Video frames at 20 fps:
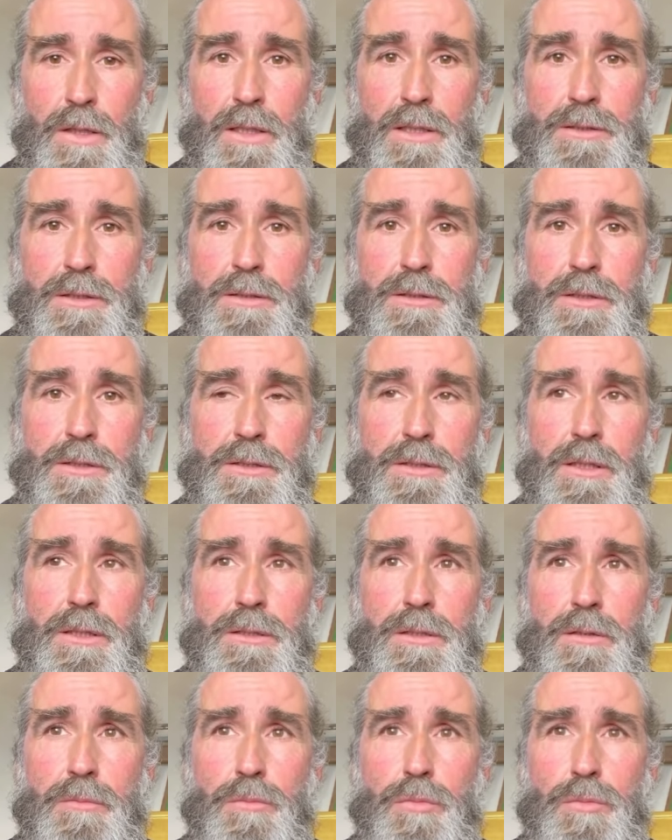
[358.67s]
а
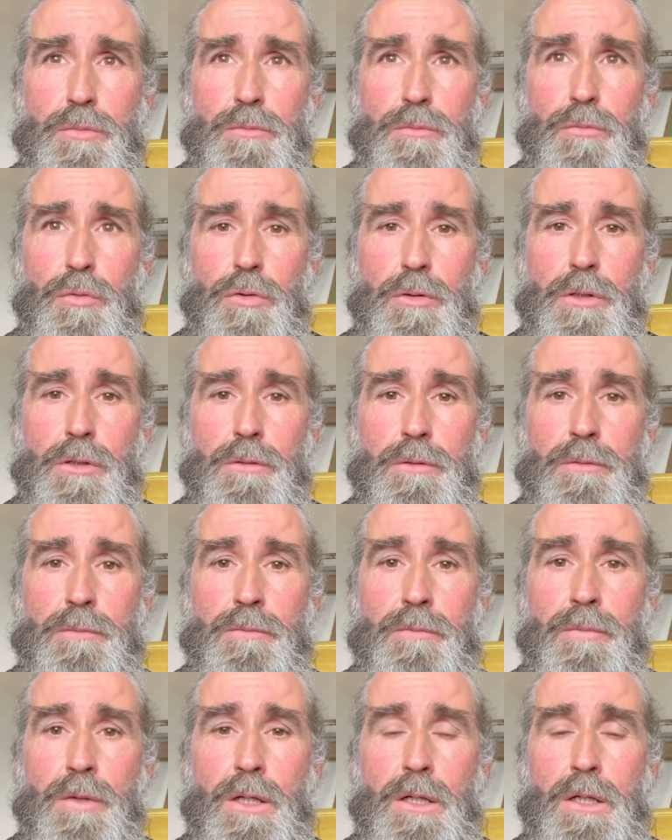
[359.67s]
созерцание Бога.
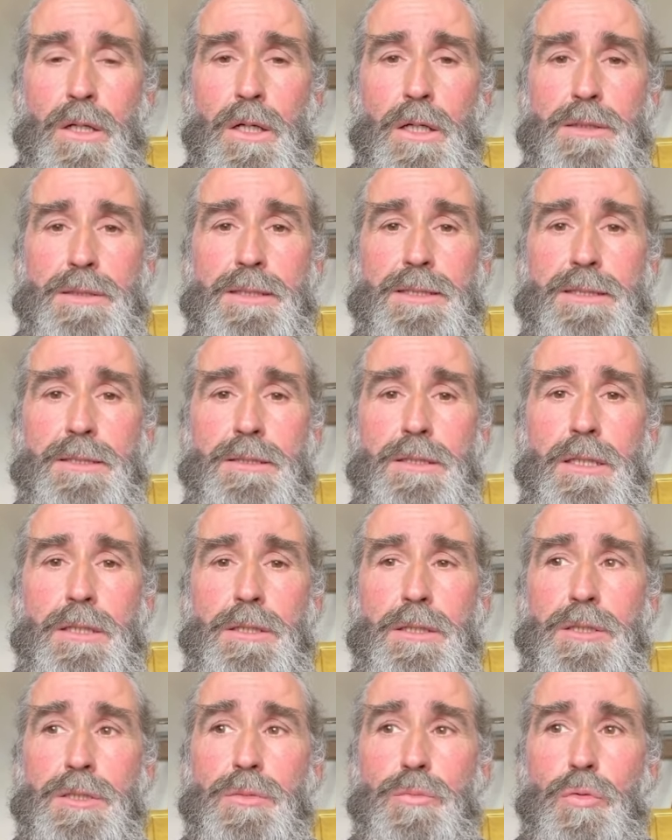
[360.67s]
А
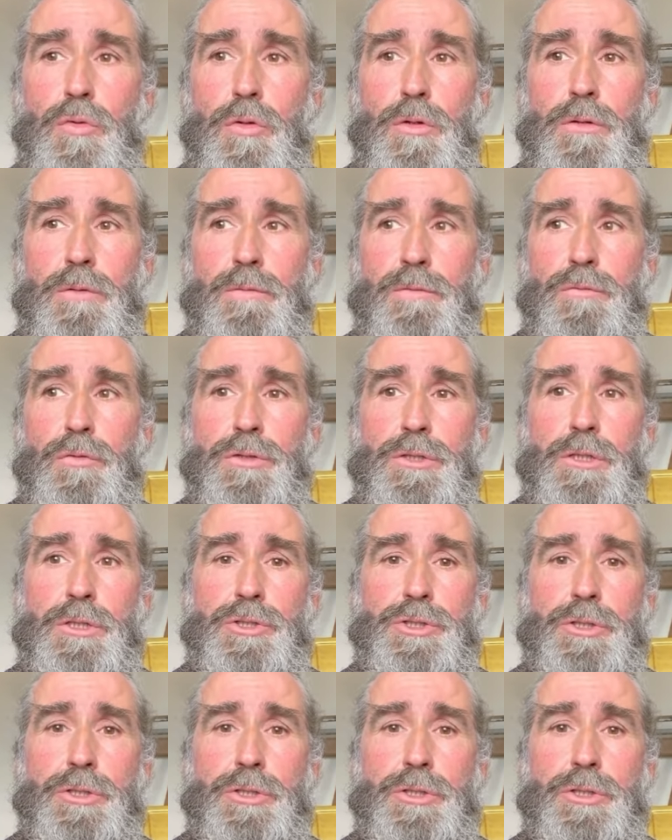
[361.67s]
соединение с Богом в душе